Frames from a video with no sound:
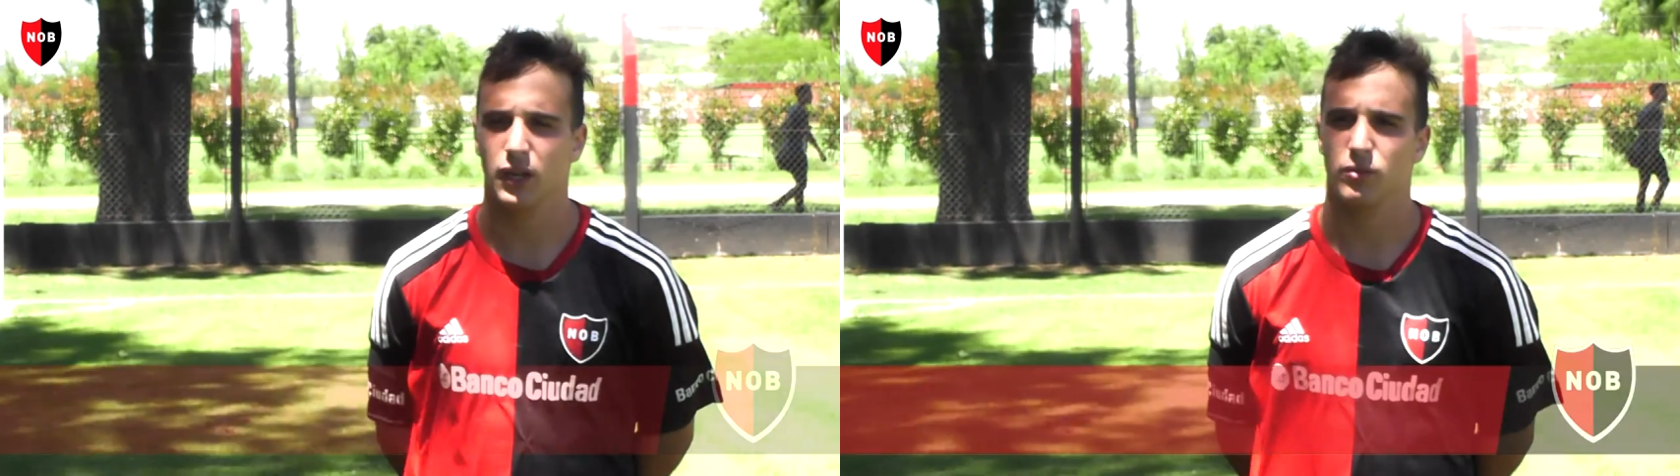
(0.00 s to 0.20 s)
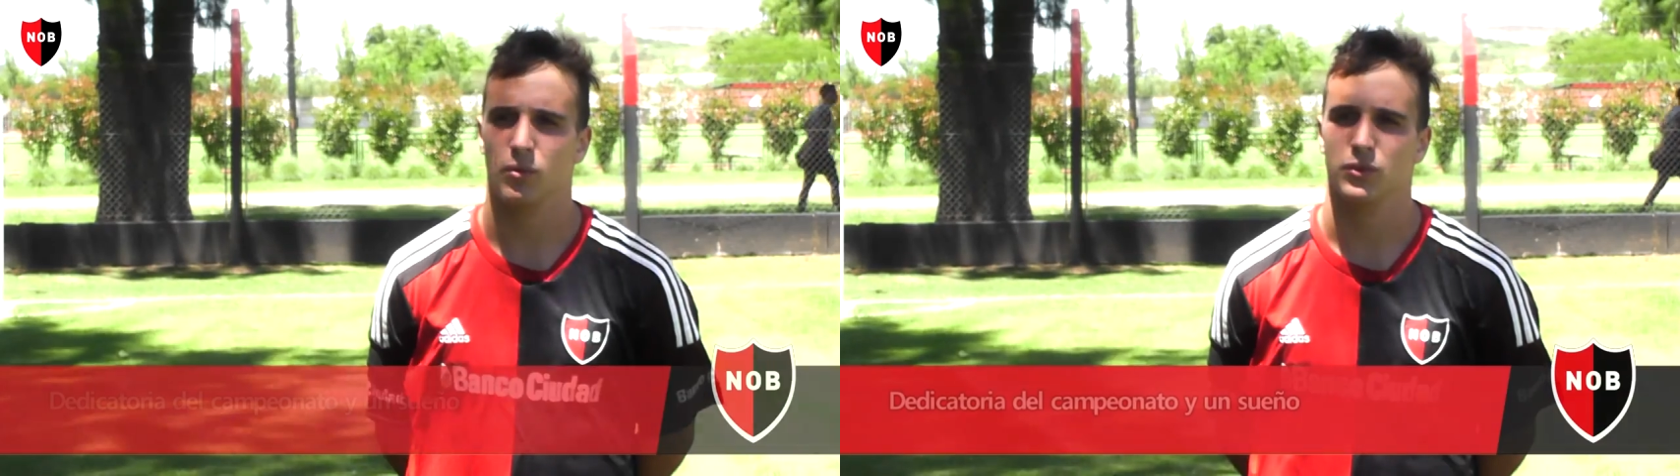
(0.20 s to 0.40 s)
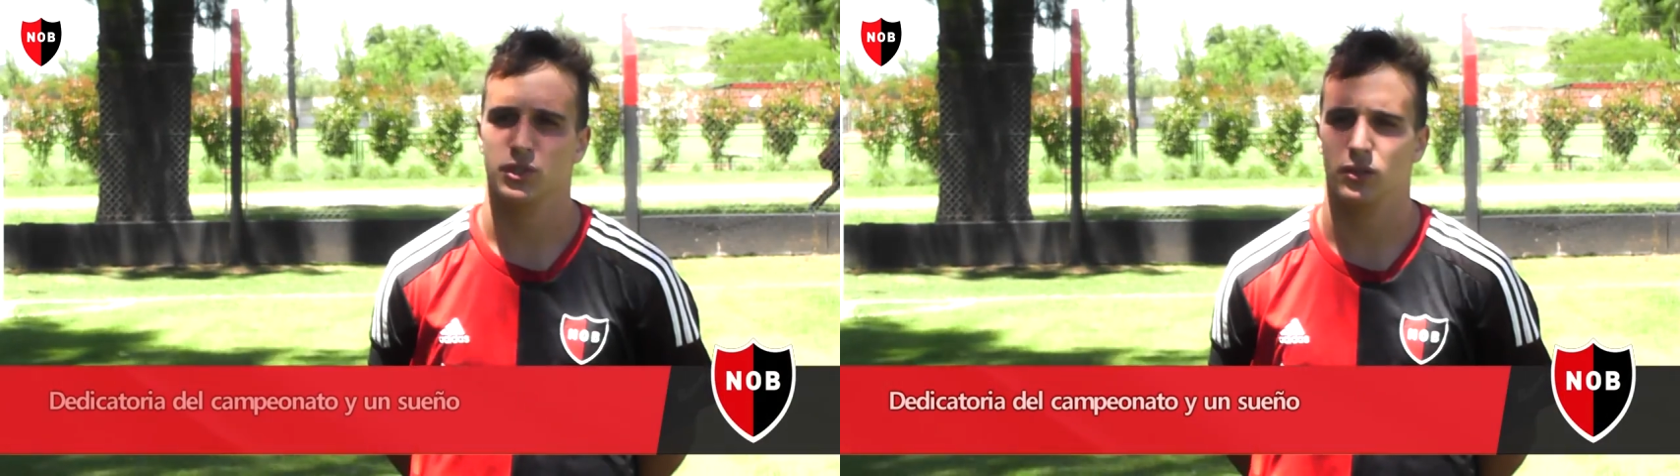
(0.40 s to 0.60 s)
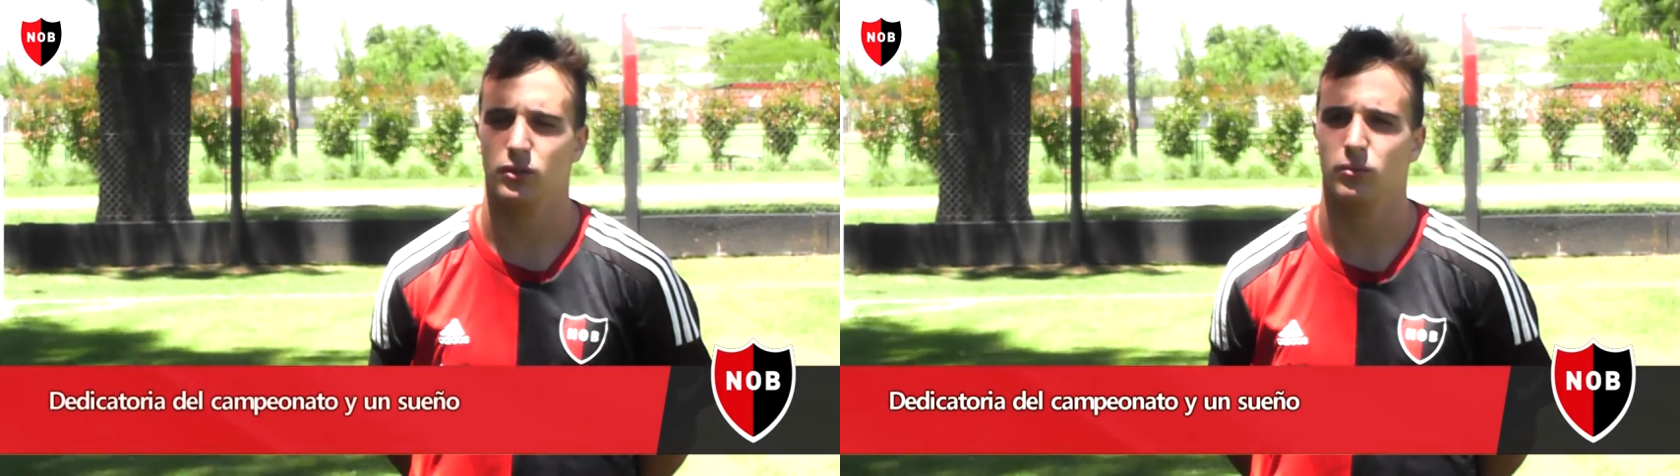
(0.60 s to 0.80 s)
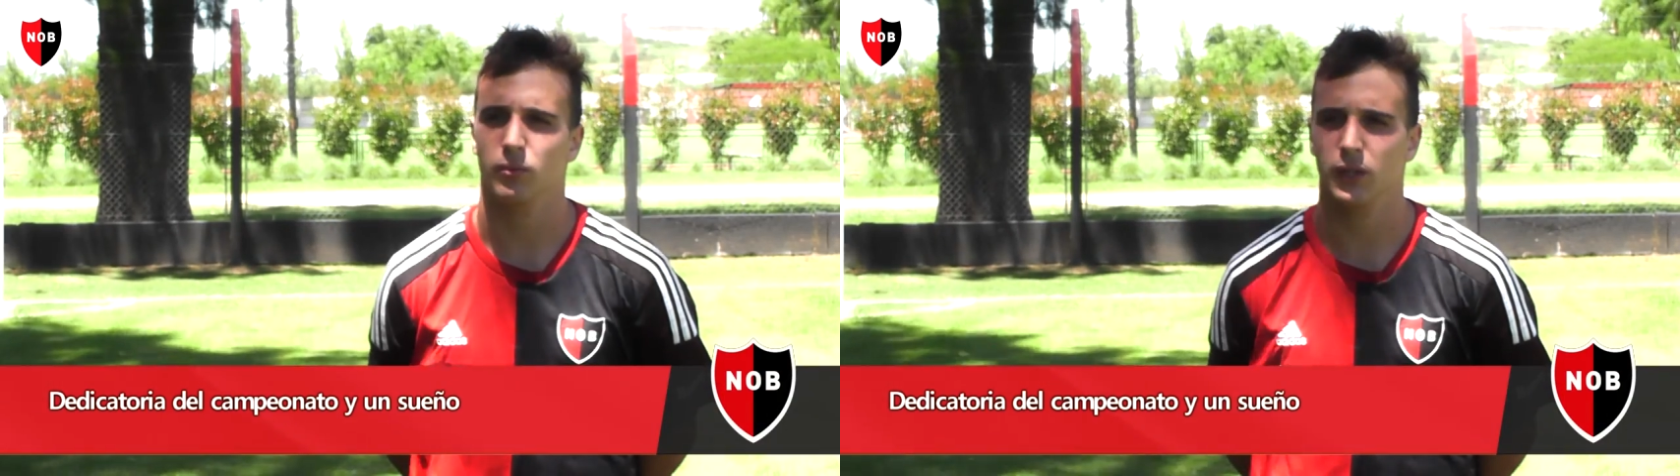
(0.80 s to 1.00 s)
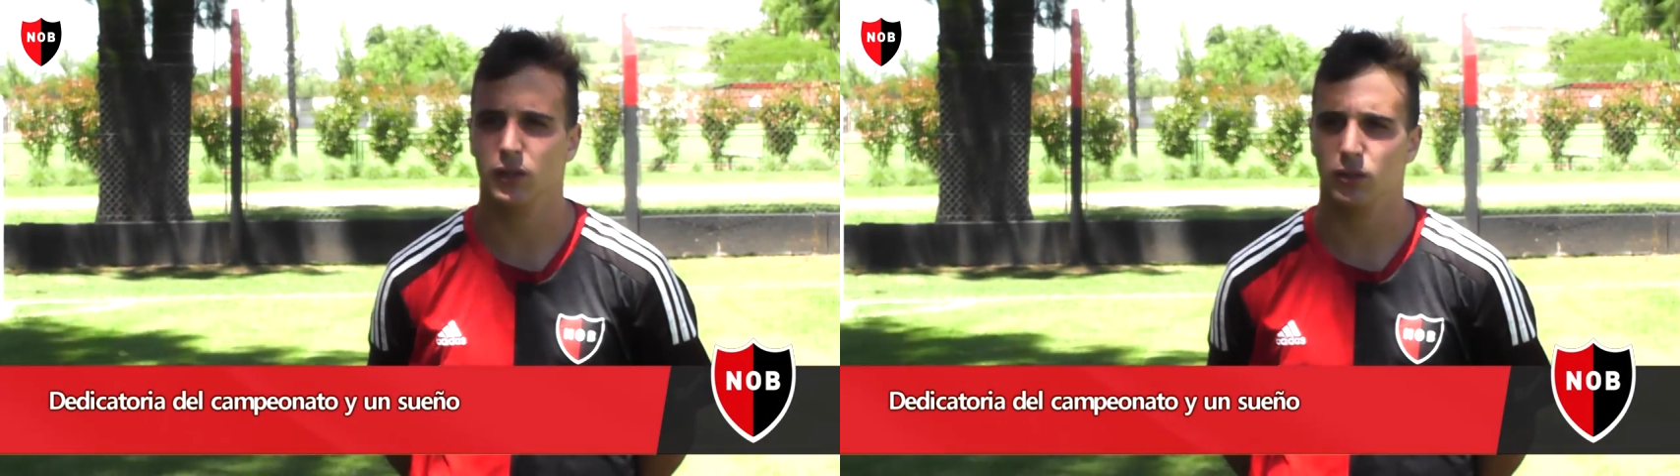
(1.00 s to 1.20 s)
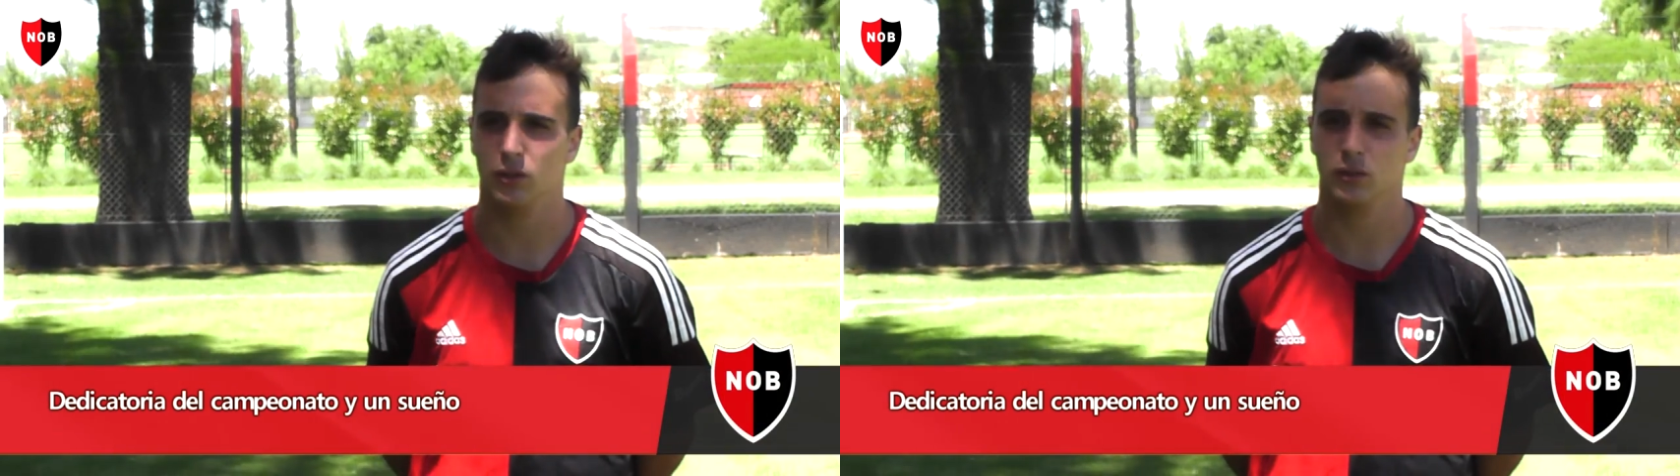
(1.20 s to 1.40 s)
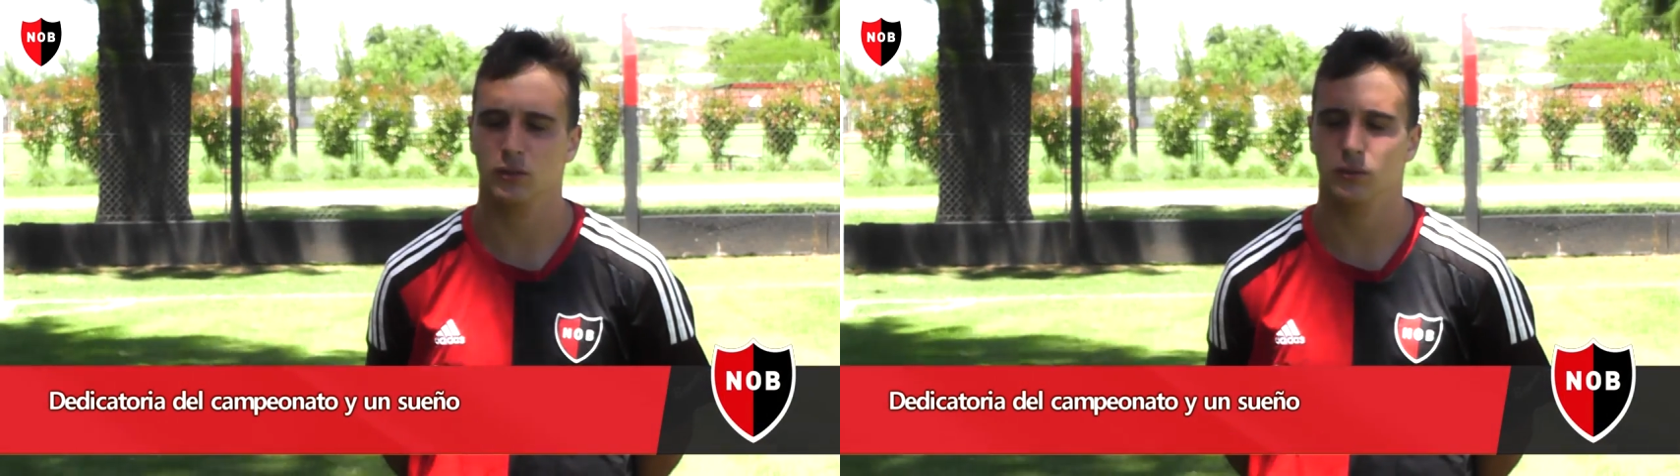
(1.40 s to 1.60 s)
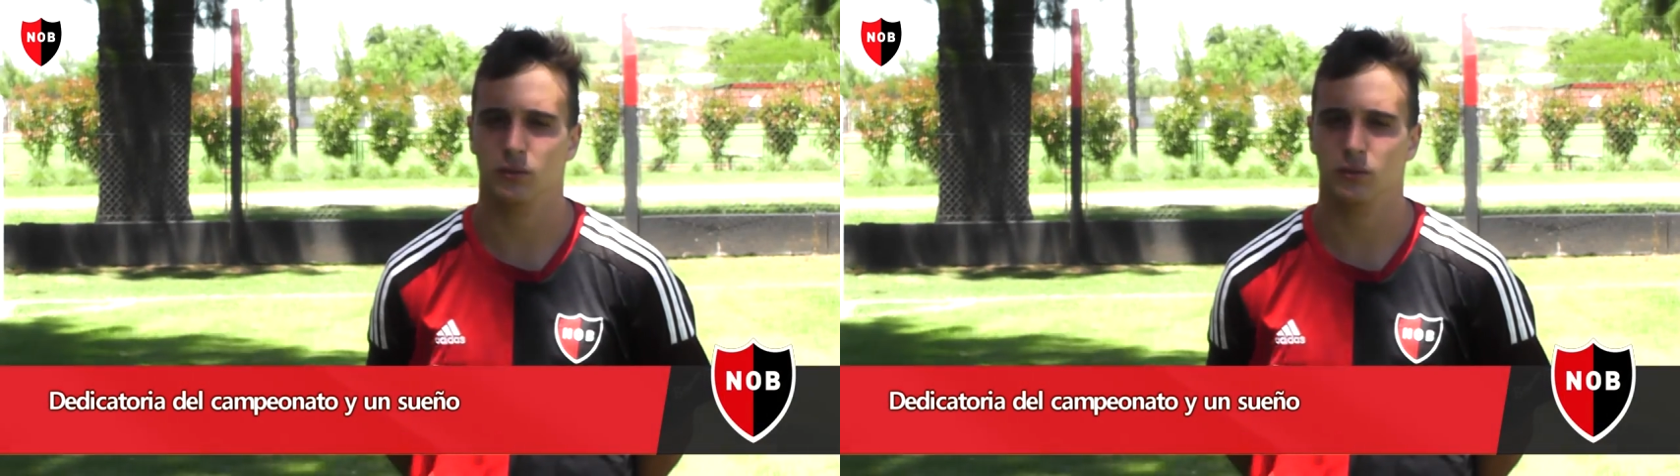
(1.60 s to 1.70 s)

que me apoya en todo momento